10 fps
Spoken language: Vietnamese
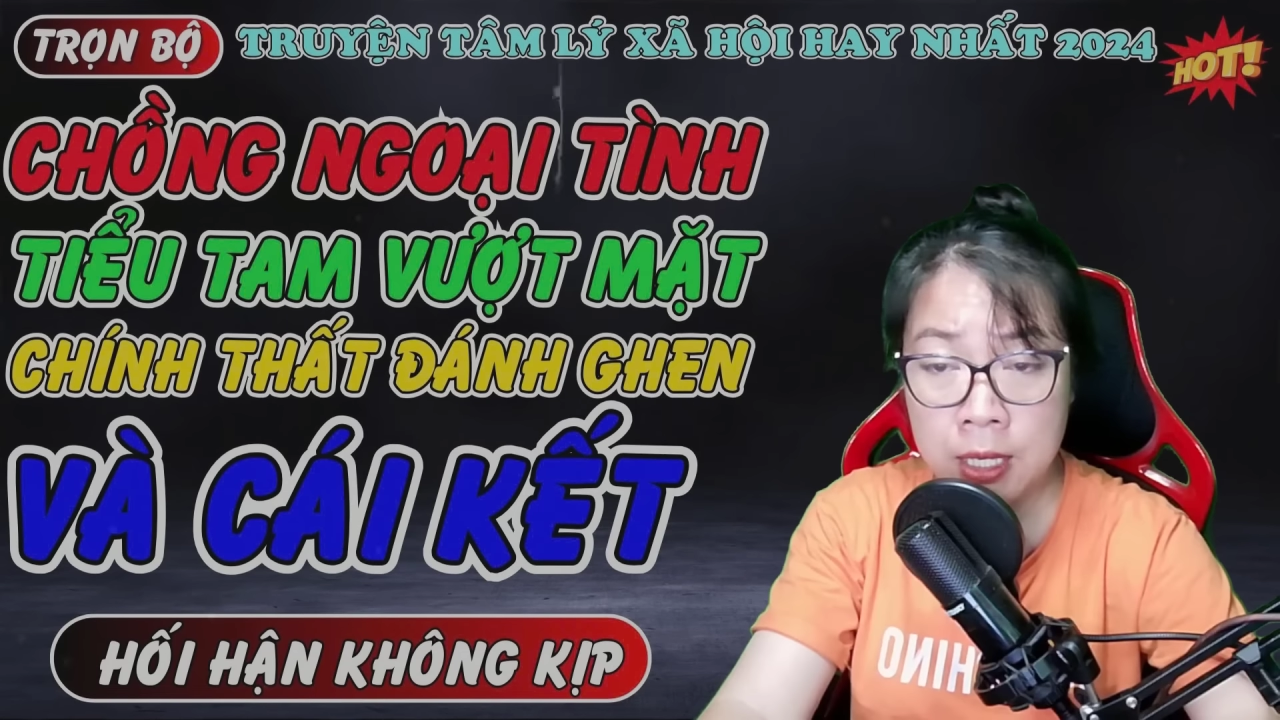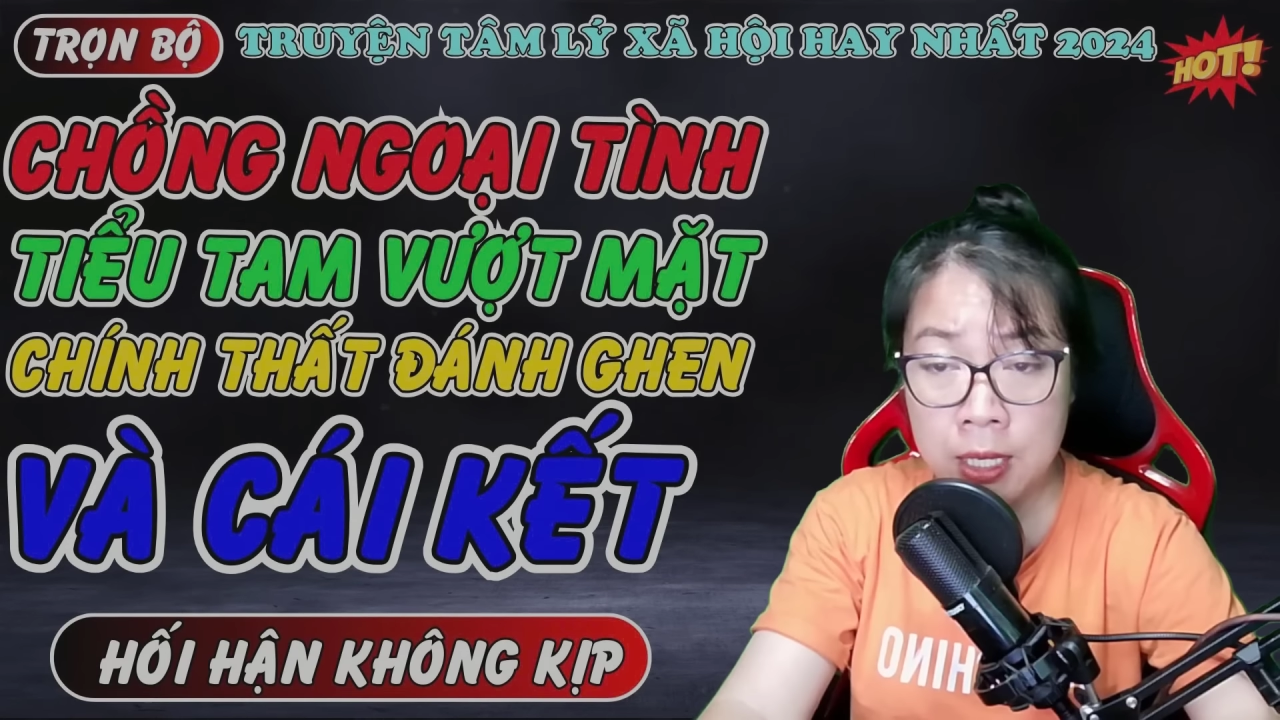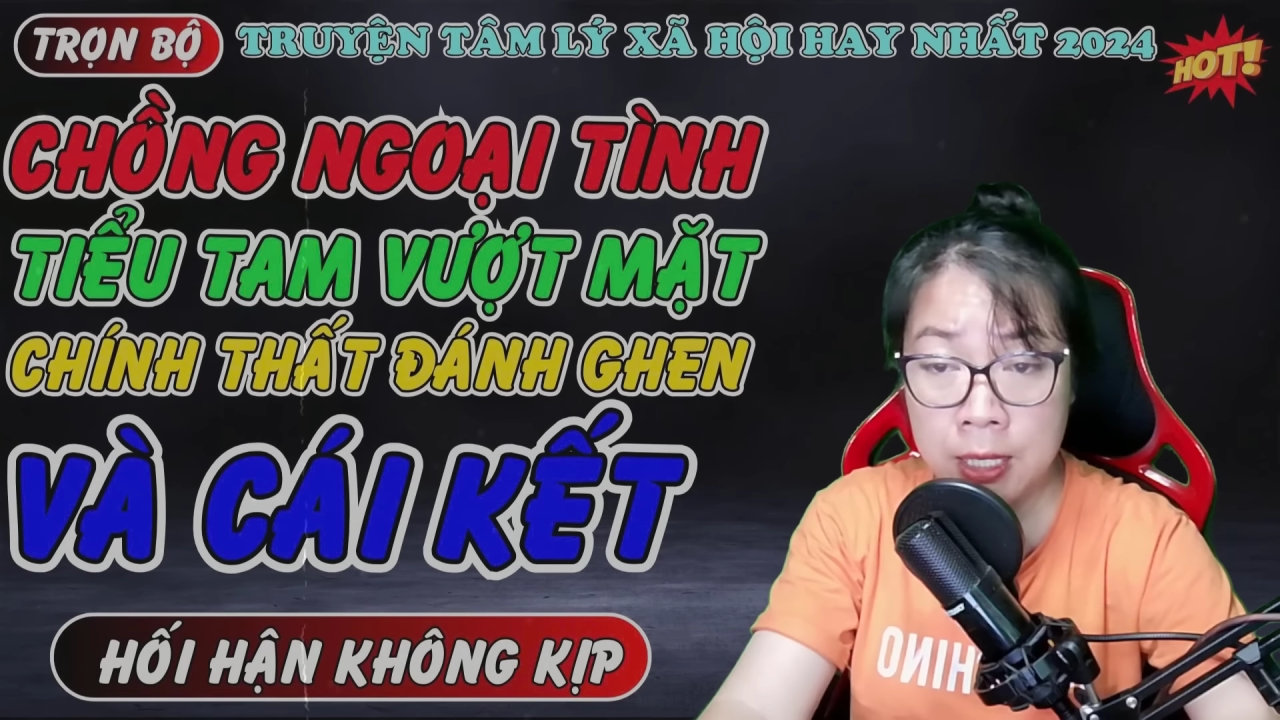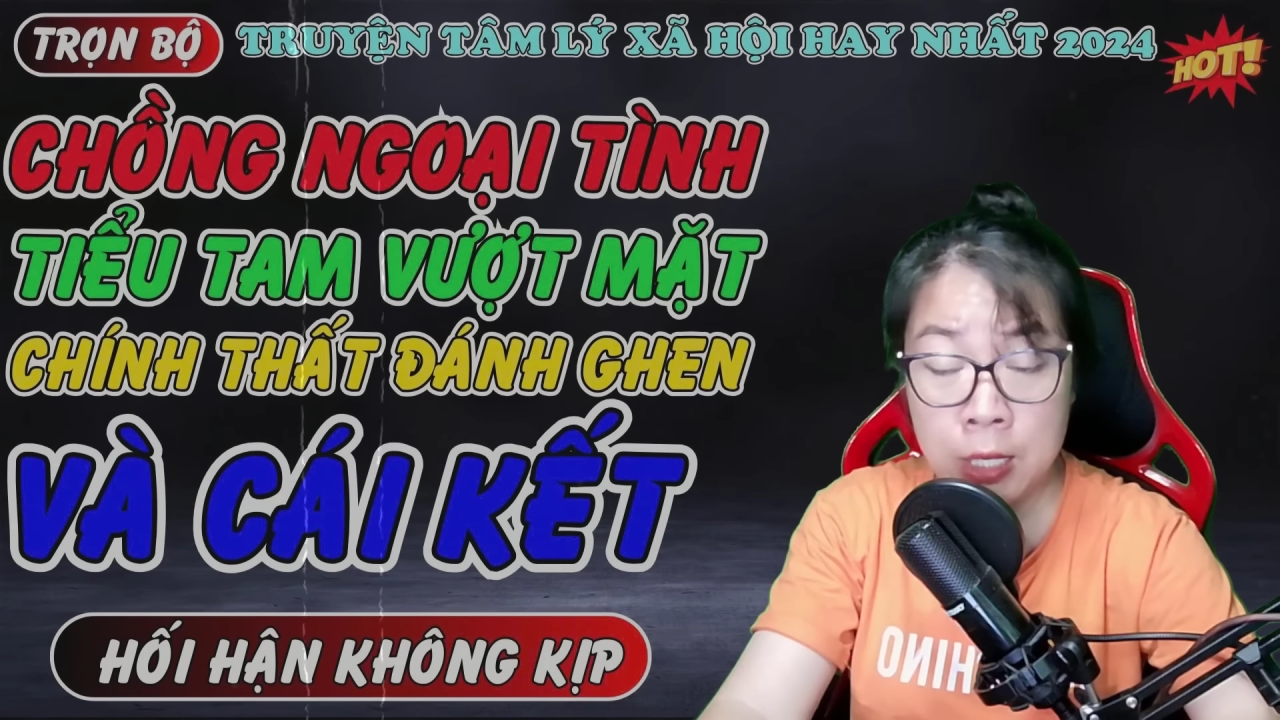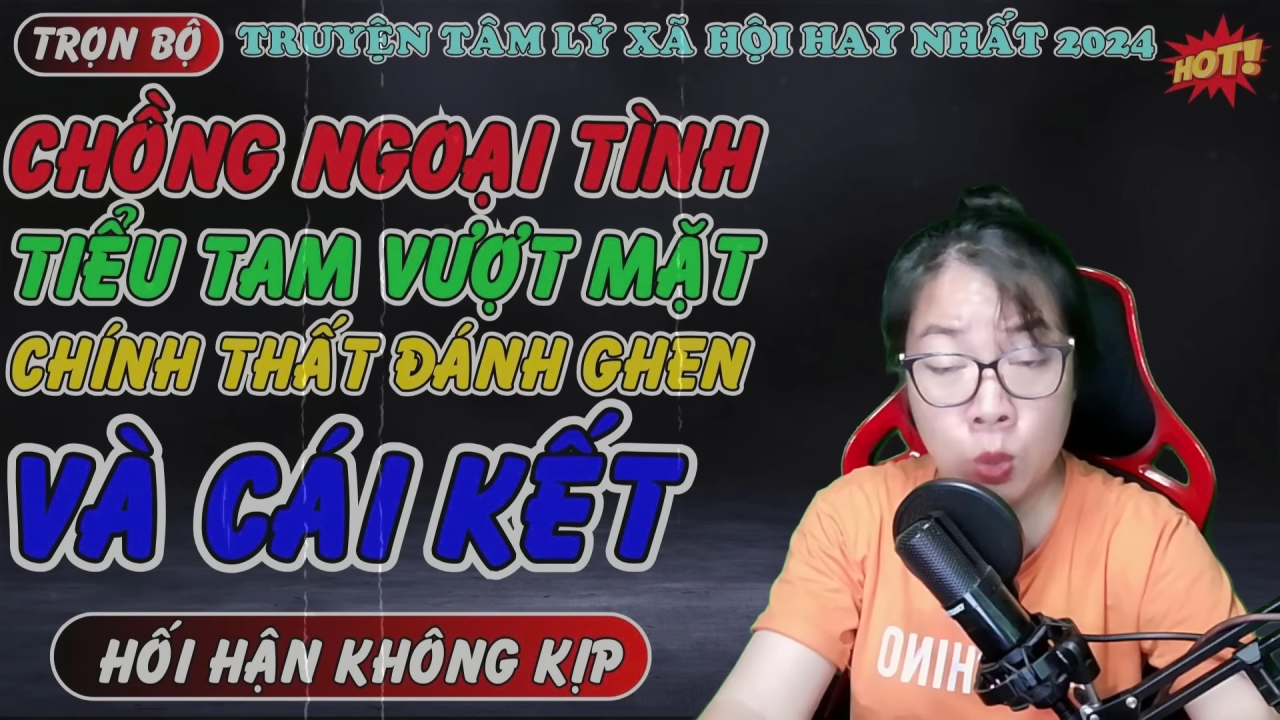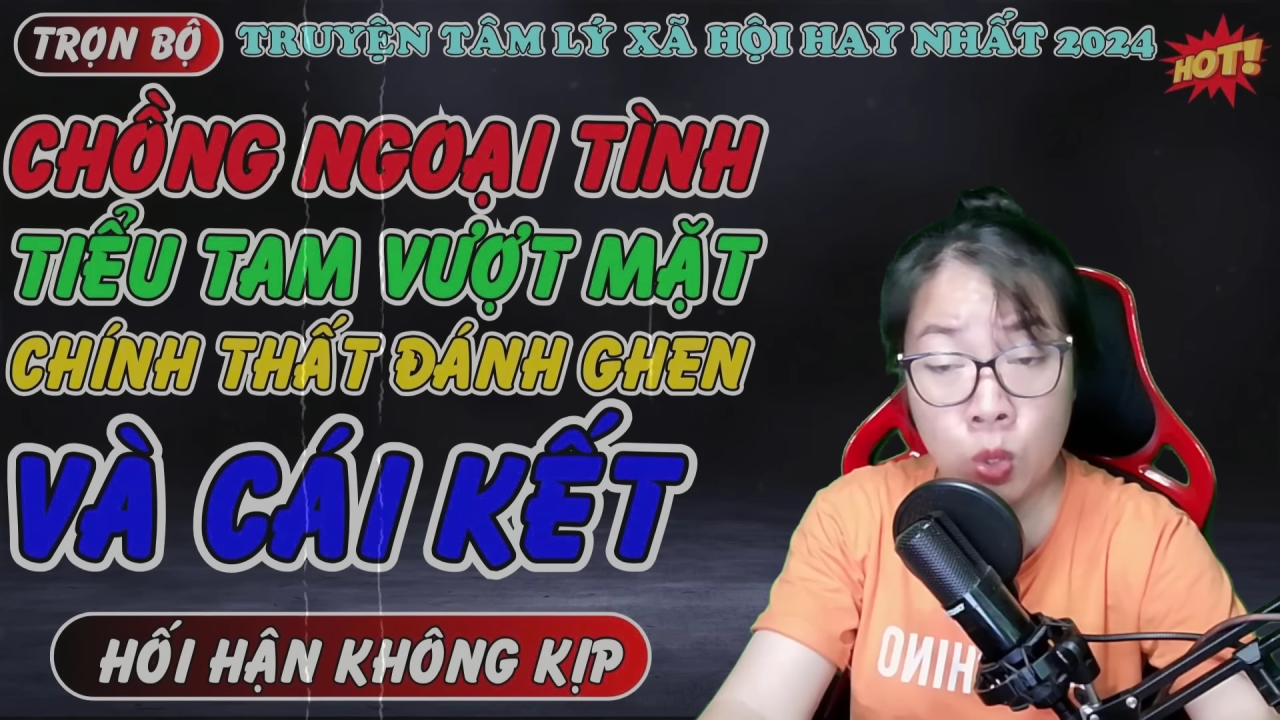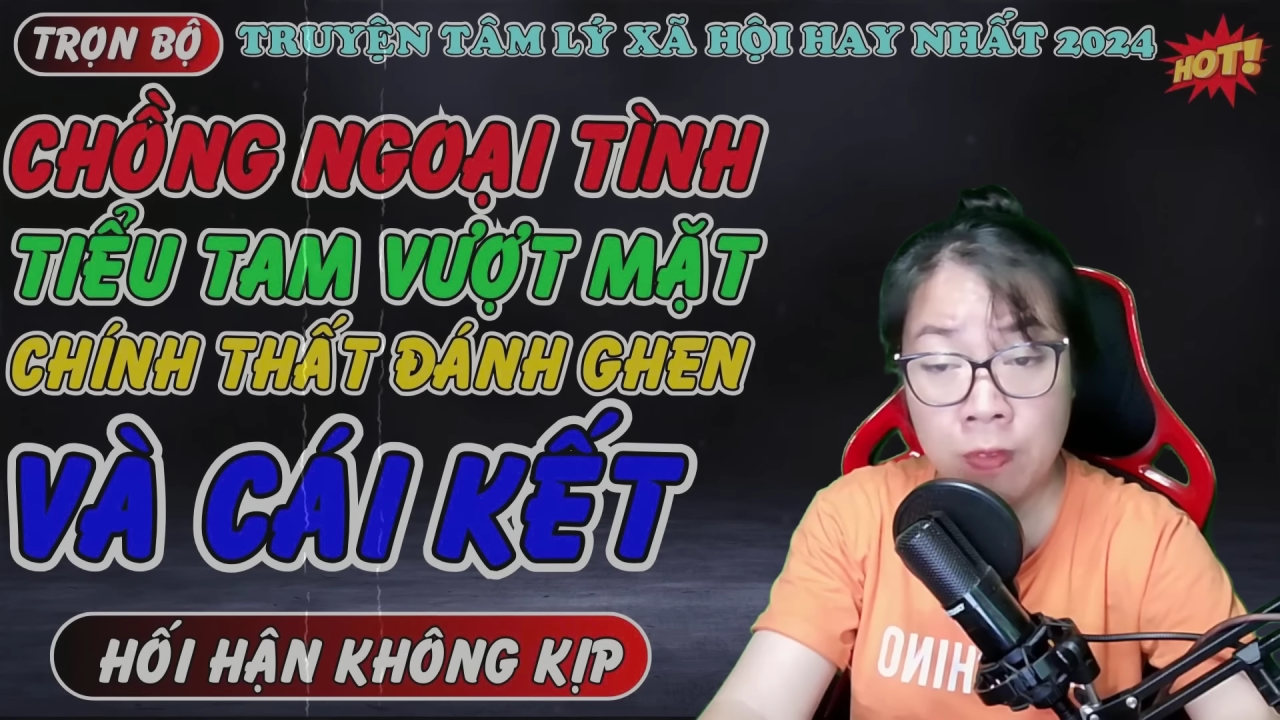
Khi tôi